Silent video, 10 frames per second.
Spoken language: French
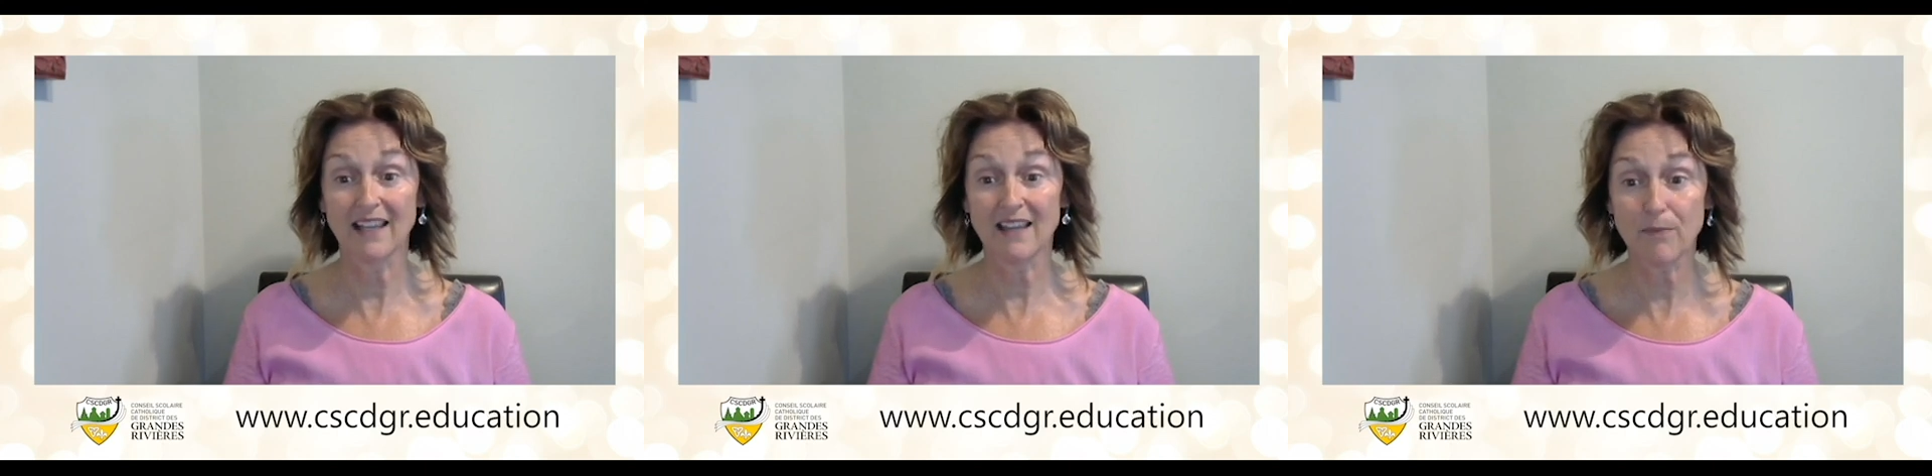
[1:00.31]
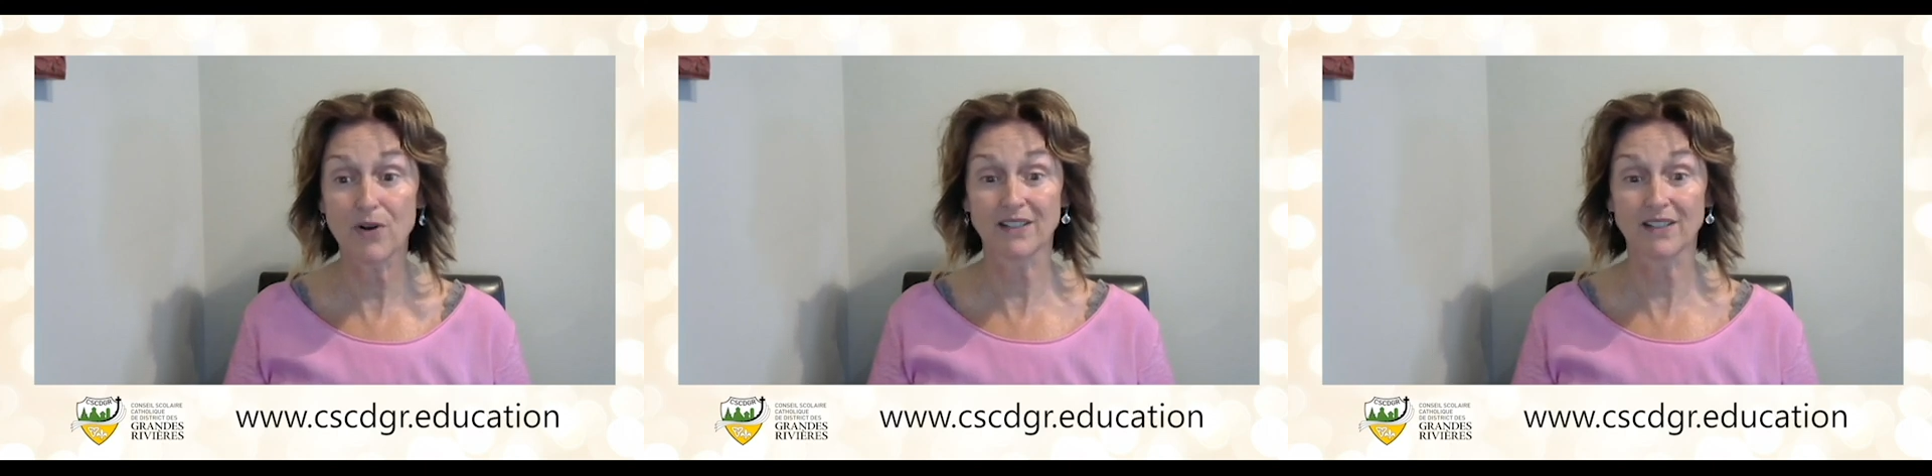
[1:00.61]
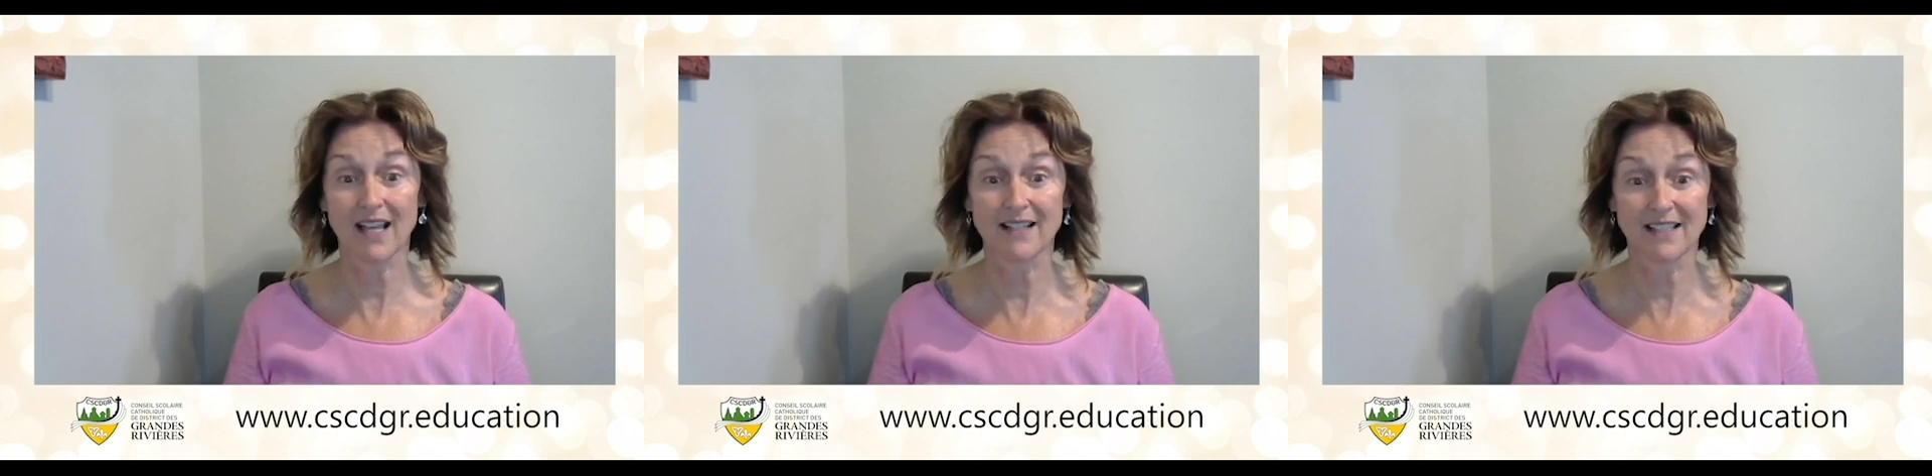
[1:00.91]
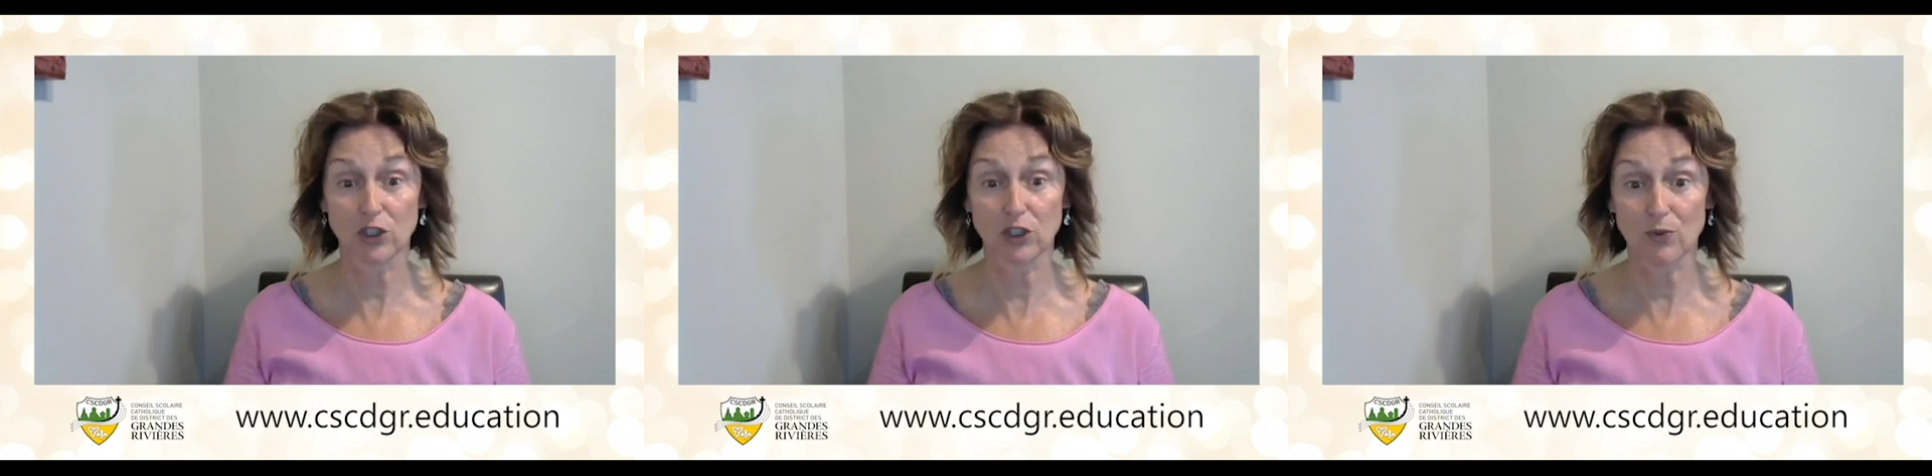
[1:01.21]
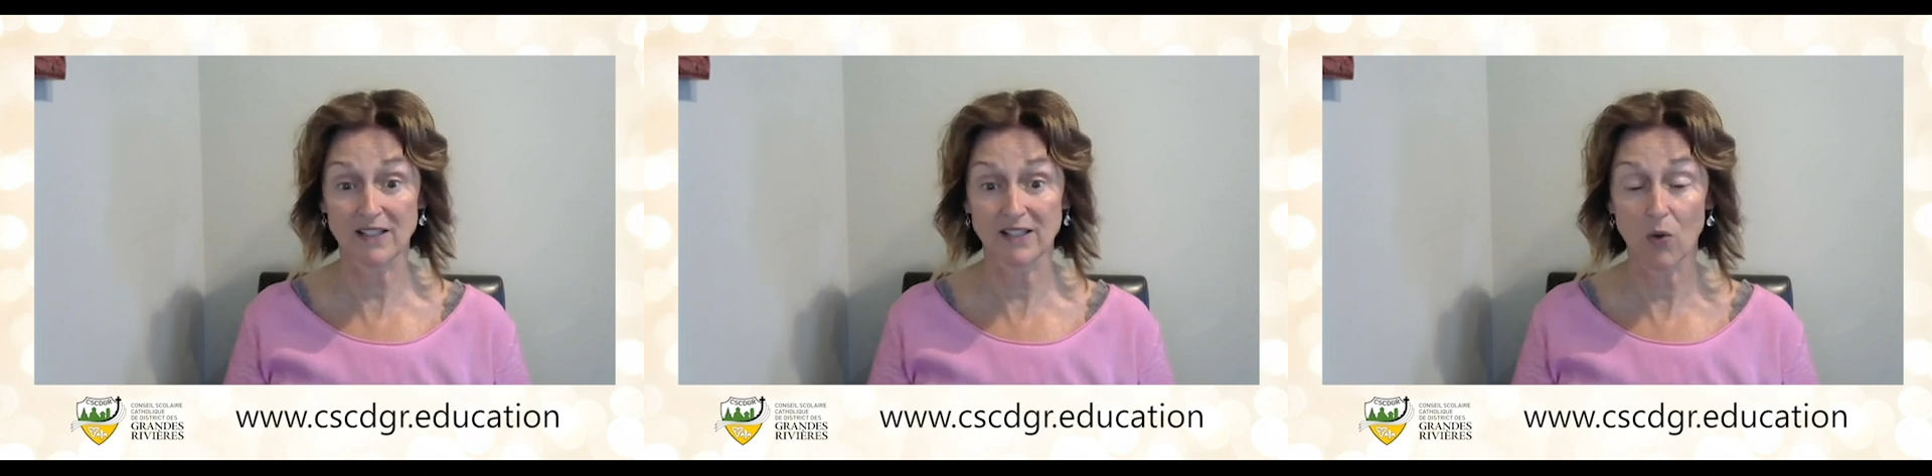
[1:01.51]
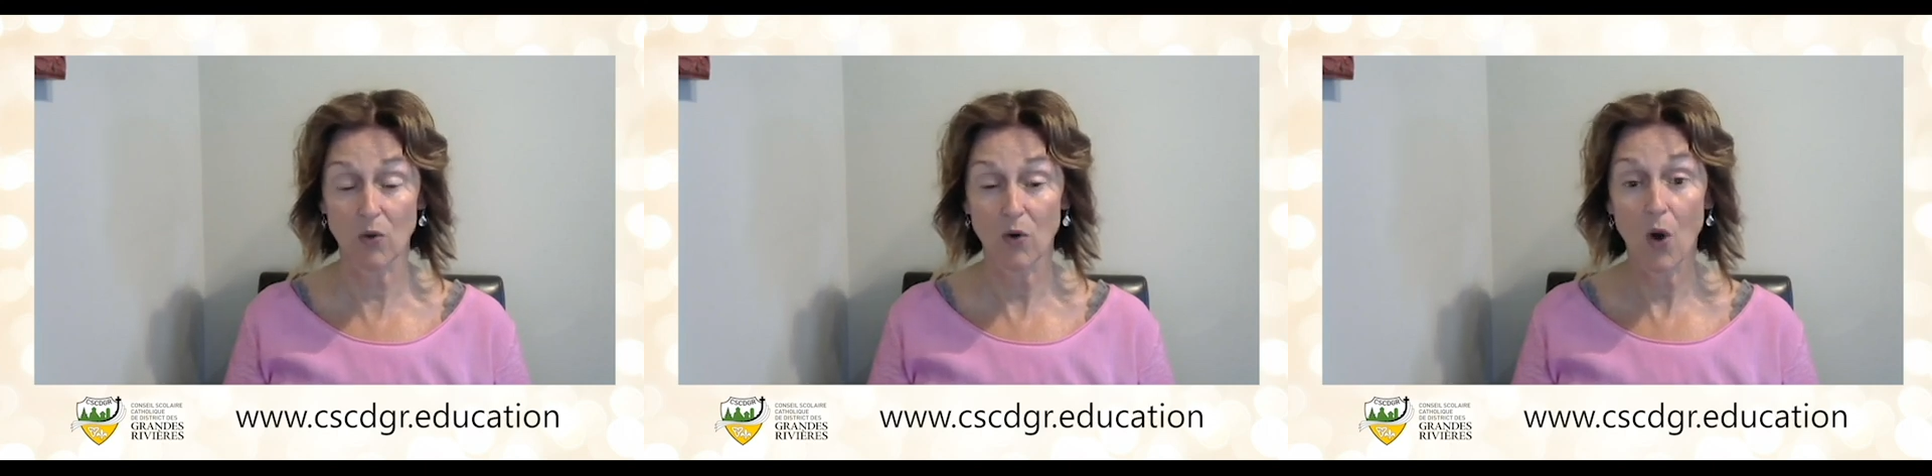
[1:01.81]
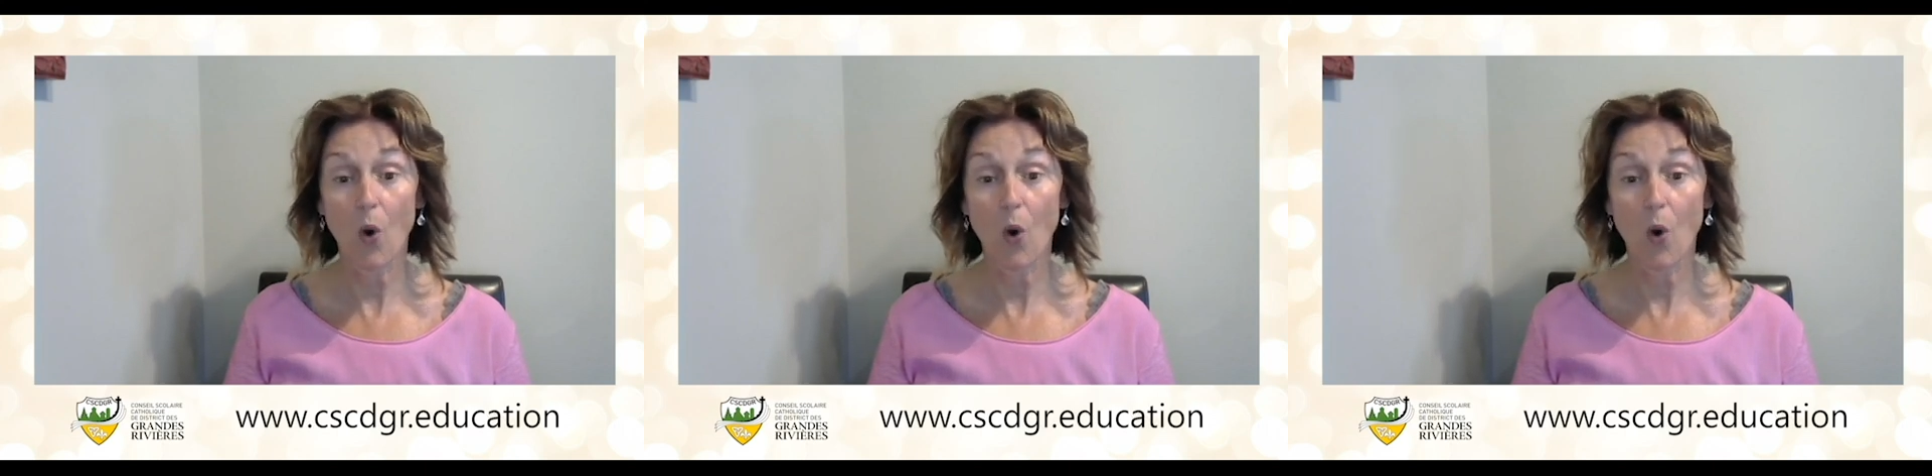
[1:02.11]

à n'importe quelle situation,